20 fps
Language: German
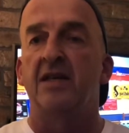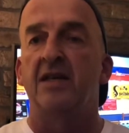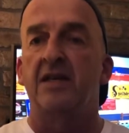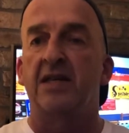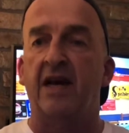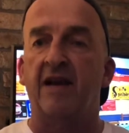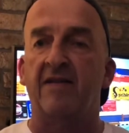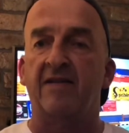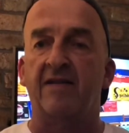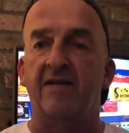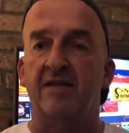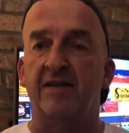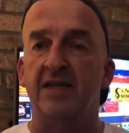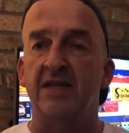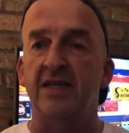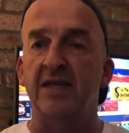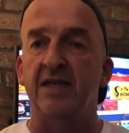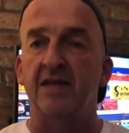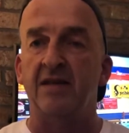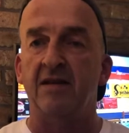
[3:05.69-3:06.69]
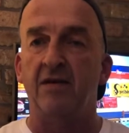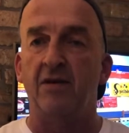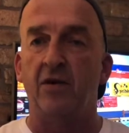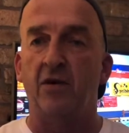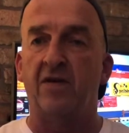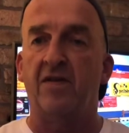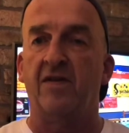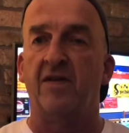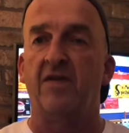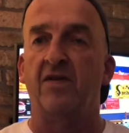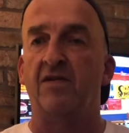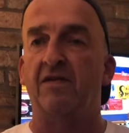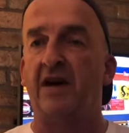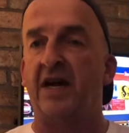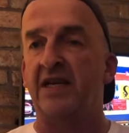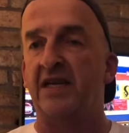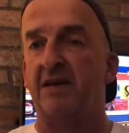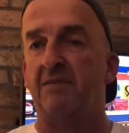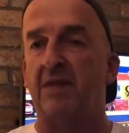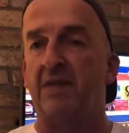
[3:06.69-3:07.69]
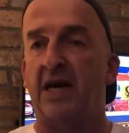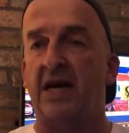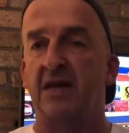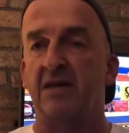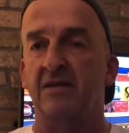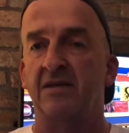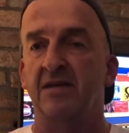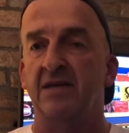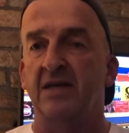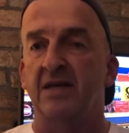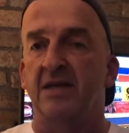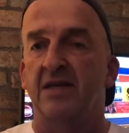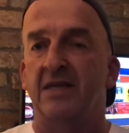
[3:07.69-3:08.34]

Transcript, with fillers: dass die Luchse so weitermachen.